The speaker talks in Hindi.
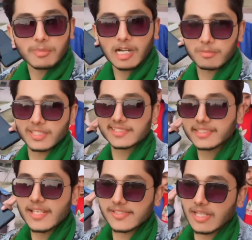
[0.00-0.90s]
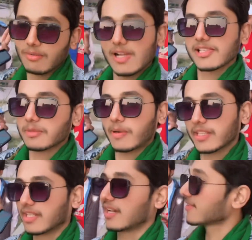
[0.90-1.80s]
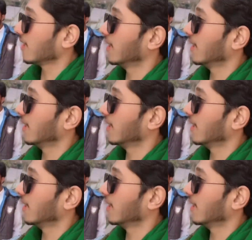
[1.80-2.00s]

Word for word: डिपार्टमेंट था सी एस का वहाँ से पढ़ के घर चला